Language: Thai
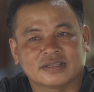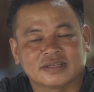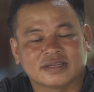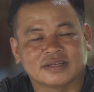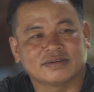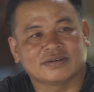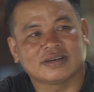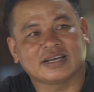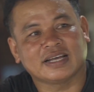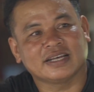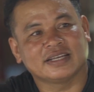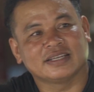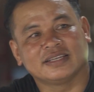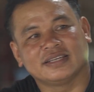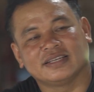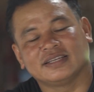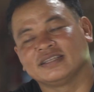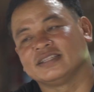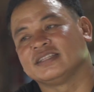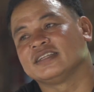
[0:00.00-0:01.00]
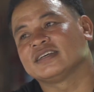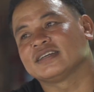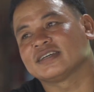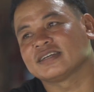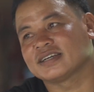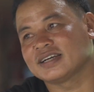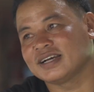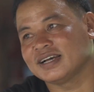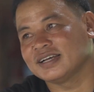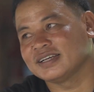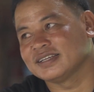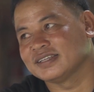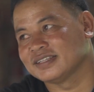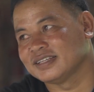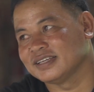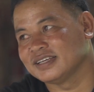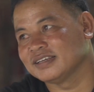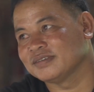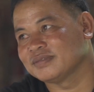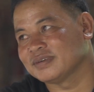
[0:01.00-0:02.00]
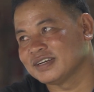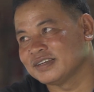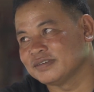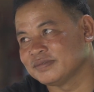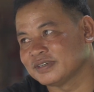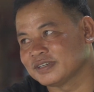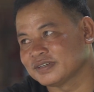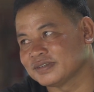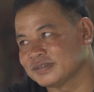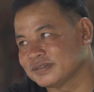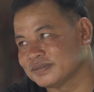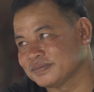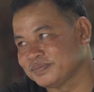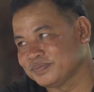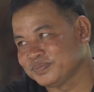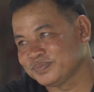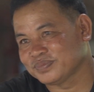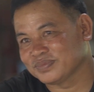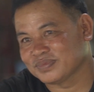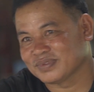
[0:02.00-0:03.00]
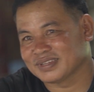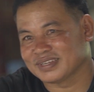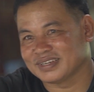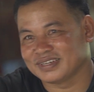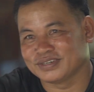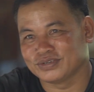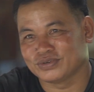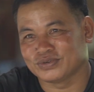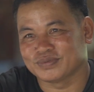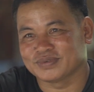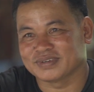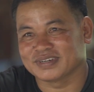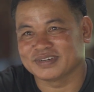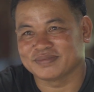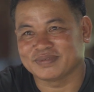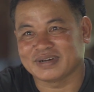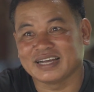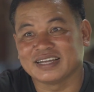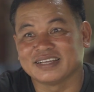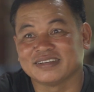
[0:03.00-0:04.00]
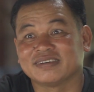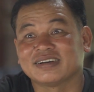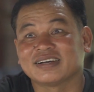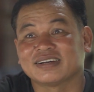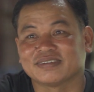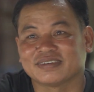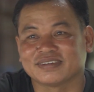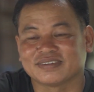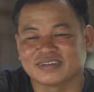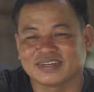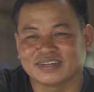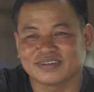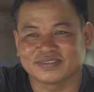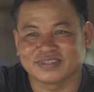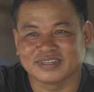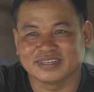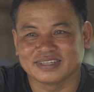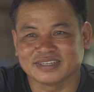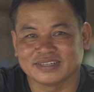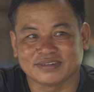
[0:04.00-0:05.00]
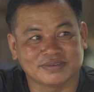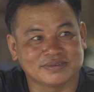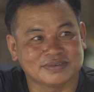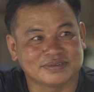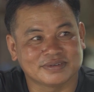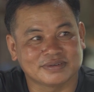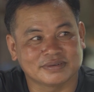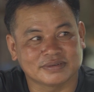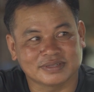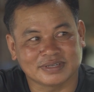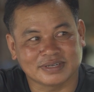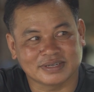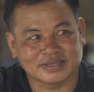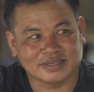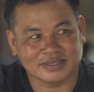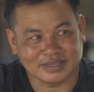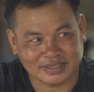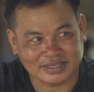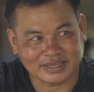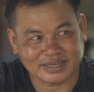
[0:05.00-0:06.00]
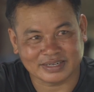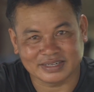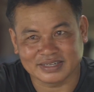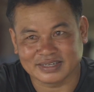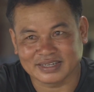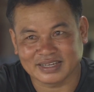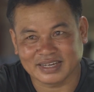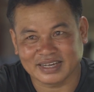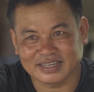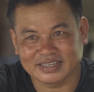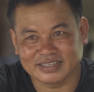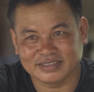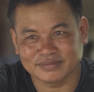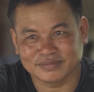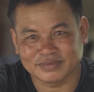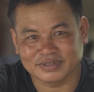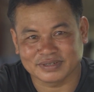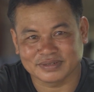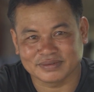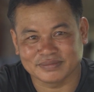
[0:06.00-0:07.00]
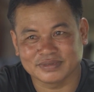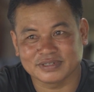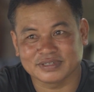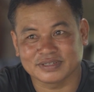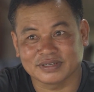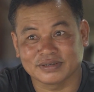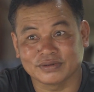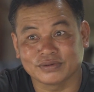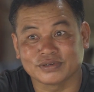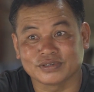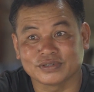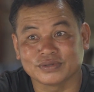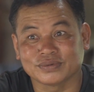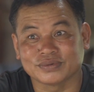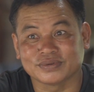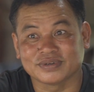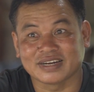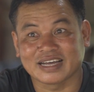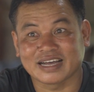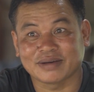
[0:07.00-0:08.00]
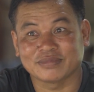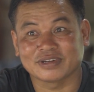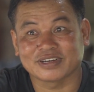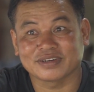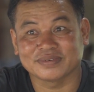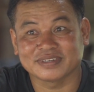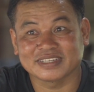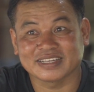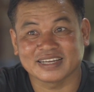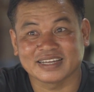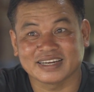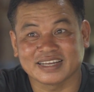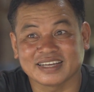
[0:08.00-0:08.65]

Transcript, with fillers: ถ้าเราค่ายเนี้ยค่ายทีไปมันก็ถนนมันก็ไปใช่ไหมเพิ่งข้าวแต่นี่เราถ้าตักดินค่ายเนี้ย มันก็เหมือนถนนอยู่น้ำแล้วก็ไปใช้